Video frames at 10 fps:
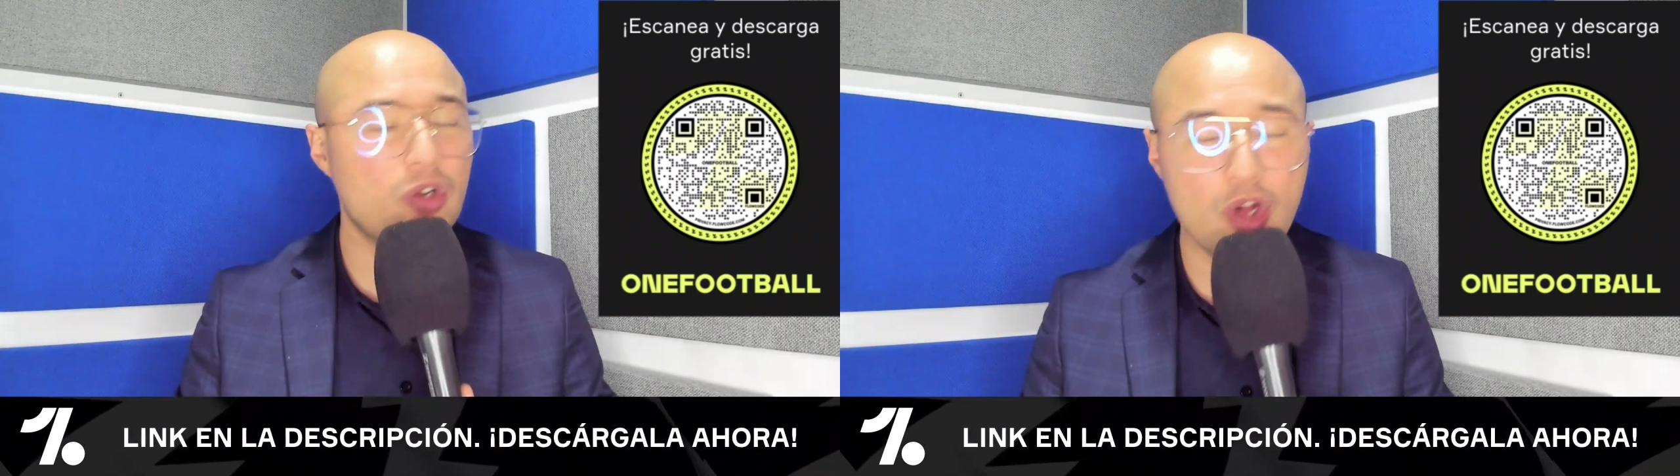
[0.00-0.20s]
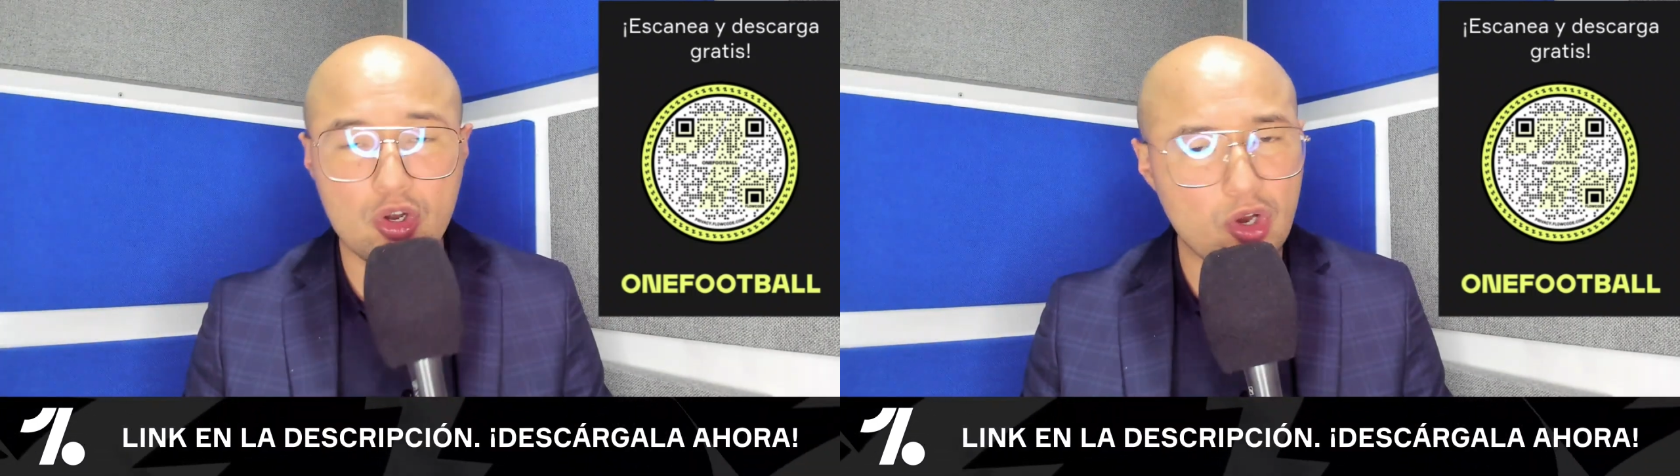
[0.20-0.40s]

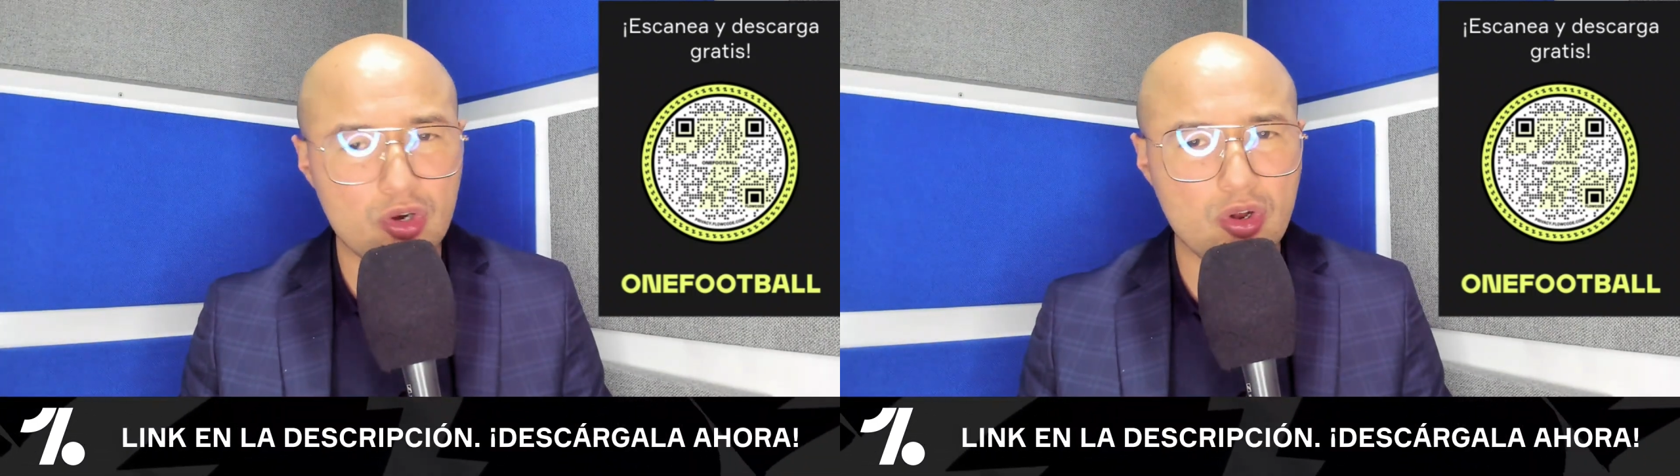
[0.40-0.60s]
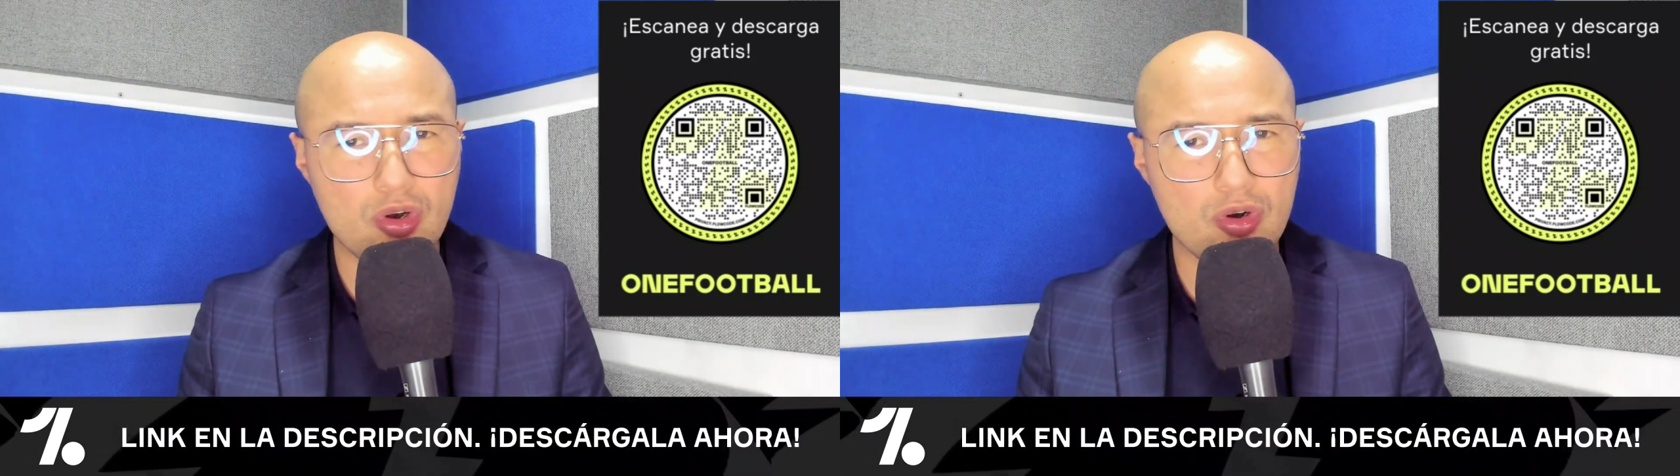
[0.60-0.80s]
No, no,
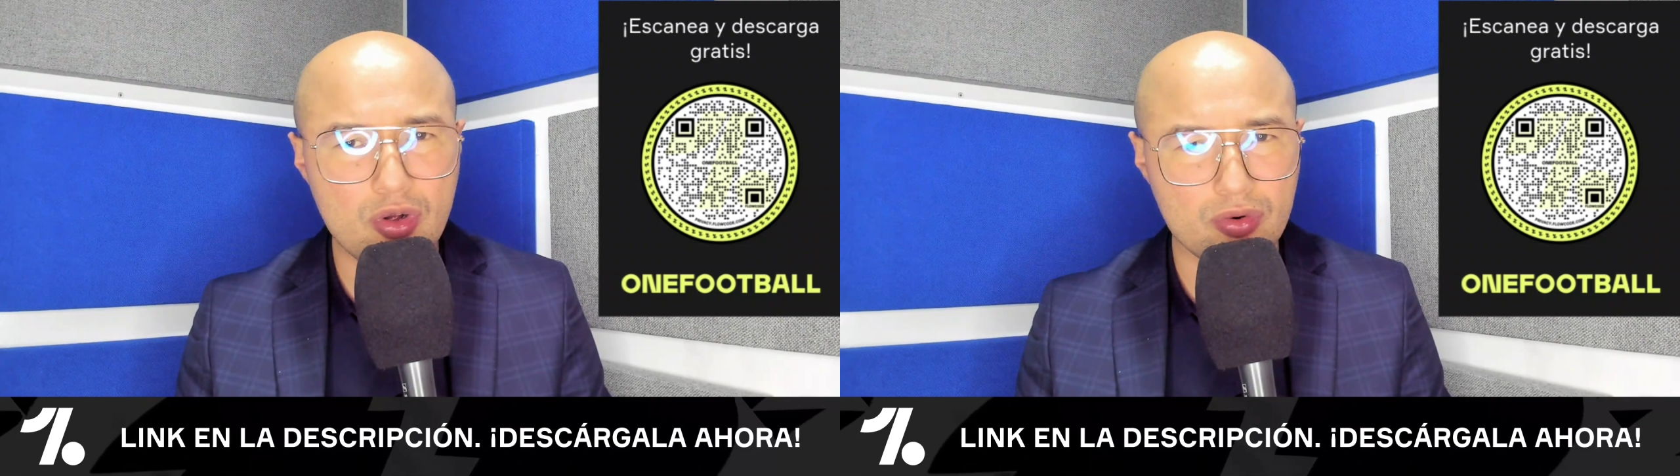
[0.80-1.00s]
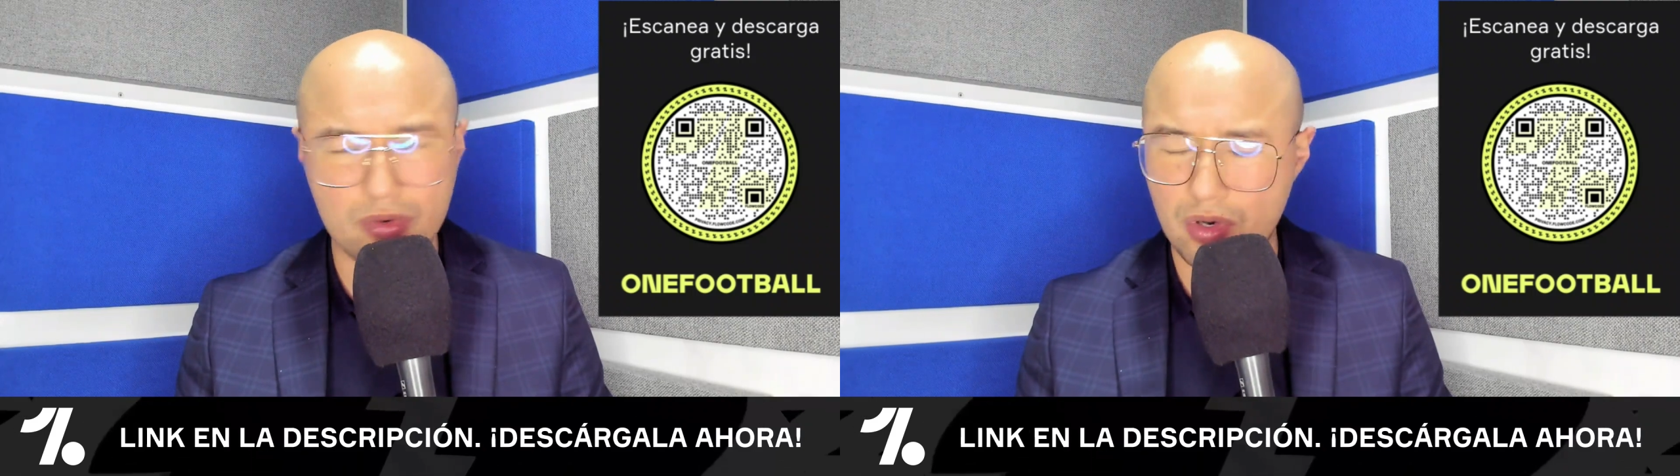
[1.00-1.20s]
no, no,
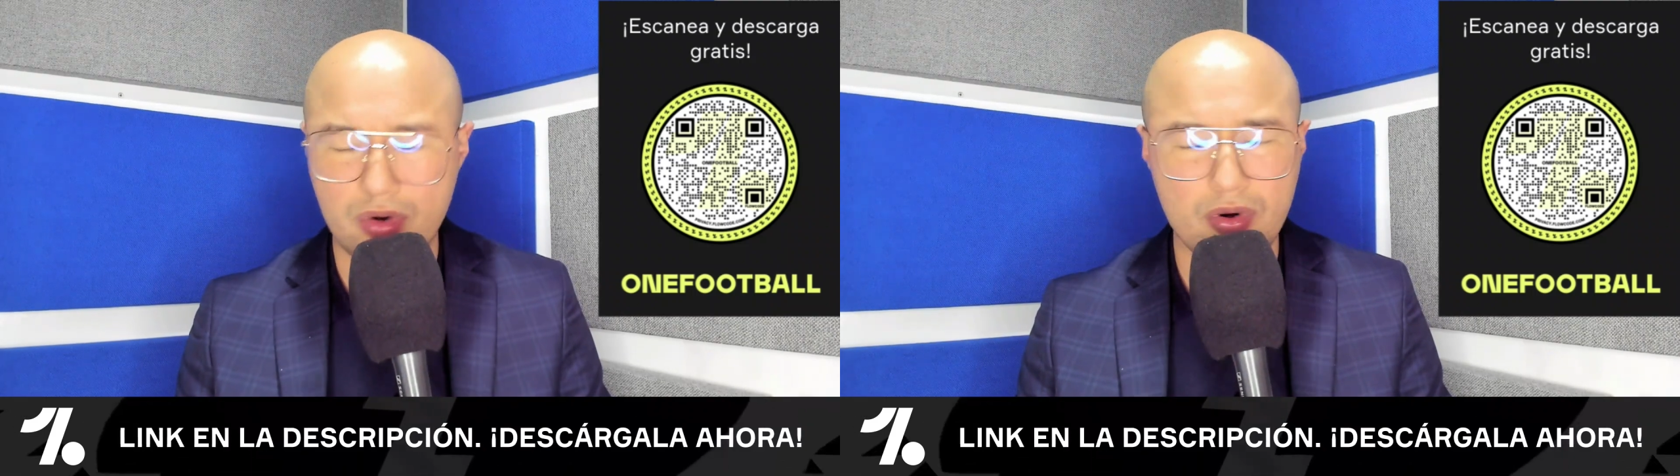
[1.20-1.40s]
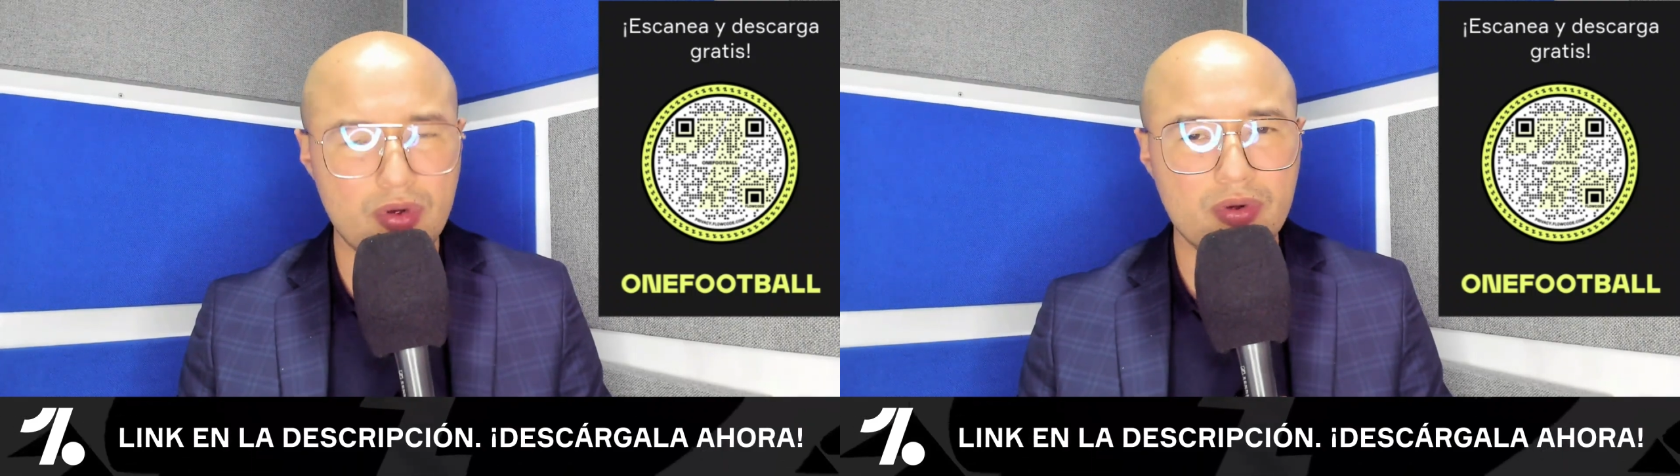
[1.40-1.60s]
no, no, no,